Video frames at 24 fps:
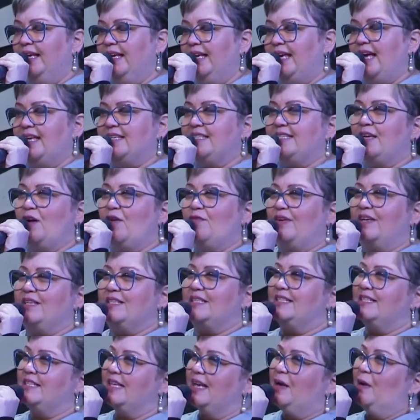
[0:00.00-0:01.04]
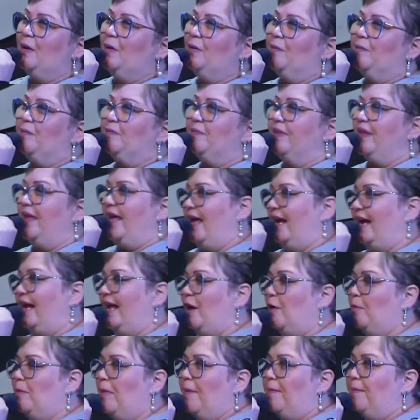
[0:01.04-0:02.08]
E a salvação, ela
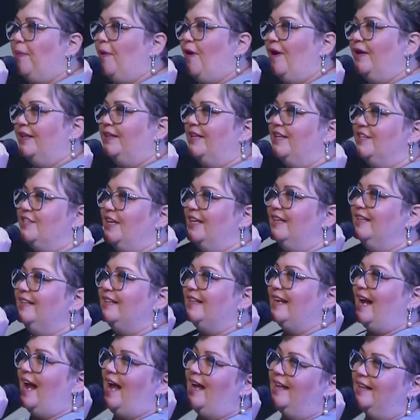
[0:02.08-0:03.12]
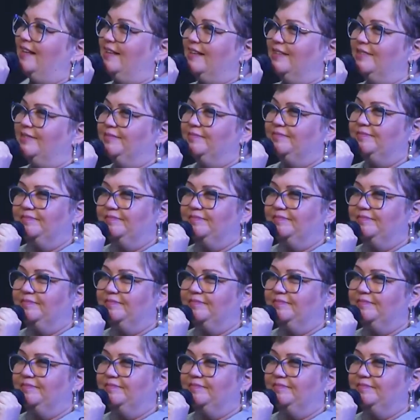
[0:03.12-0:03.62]
é uma porta de entrada